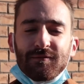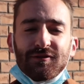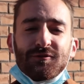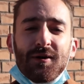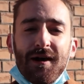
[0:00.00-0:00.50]

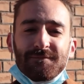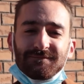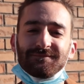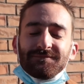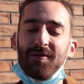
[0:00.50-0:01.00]
oh,
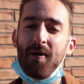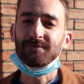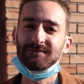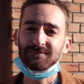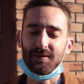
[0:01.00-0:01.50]

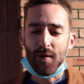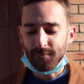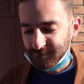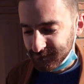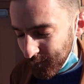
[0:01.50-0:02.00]
Bon, tenez-vous
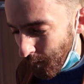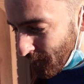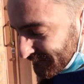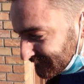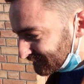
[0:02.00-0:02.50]
bien à Matei,
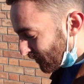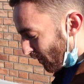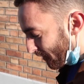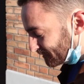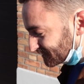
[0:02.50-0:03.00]
puisque c'est lui
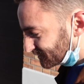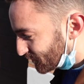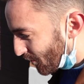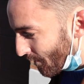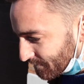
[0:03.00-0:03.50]
qui va me faire
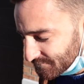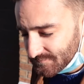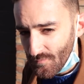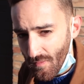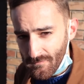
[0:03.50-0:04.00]
euh, toutes les
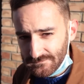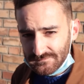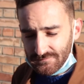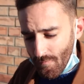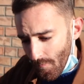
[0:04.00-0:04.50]
thumbnails de toutes mes
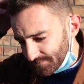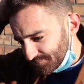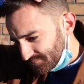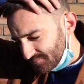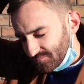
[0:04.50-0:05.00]
vidéos là,
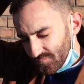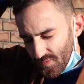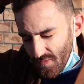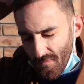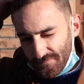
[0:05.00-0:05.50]
pour, les,
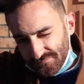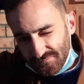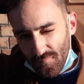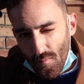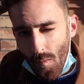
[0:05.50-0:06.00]
pour cette
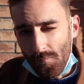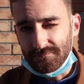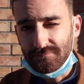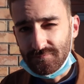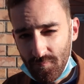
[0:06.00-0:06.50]
série de
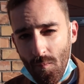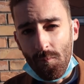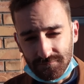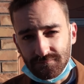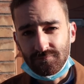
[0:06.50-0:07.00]
vlogs. T'es
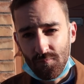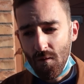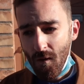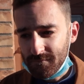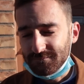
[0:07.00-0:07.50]
content d'apprendre que
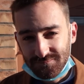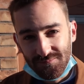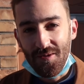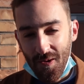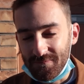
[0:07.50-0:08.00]
t'as une
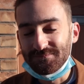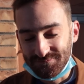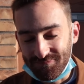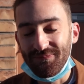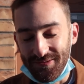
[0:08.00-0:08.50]
mission non
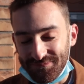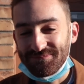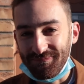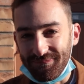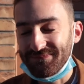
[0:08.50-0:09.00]
payée qui te
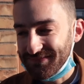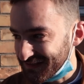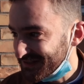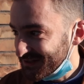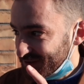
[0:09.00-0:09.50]
tombe dessus, là, comme
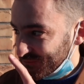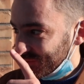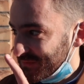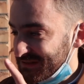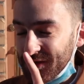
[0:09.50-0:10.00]
ça
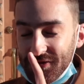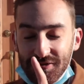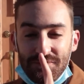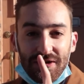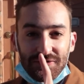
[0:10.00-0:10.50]
Tu t'en
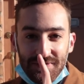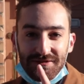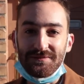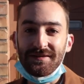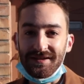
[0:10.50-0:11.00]
une par semaine
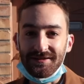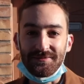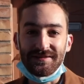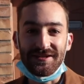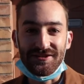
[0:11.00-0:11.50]
ce va
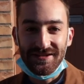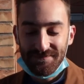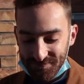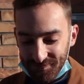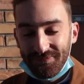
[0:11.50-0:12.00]
ah non, c'est pas
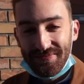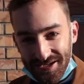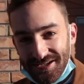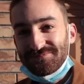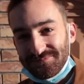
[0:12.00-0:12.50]
une par semaine, c'est
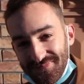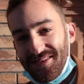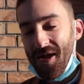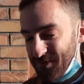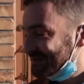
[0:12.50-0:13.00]
une par
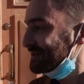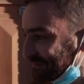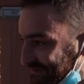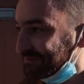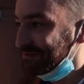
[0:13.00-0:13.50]
jour. J'ai
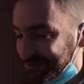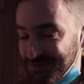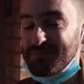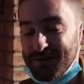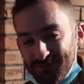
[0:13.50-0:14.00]
appris dans ta vidéo que
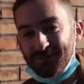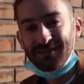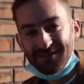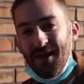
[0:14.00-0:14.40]
une par jour, merci.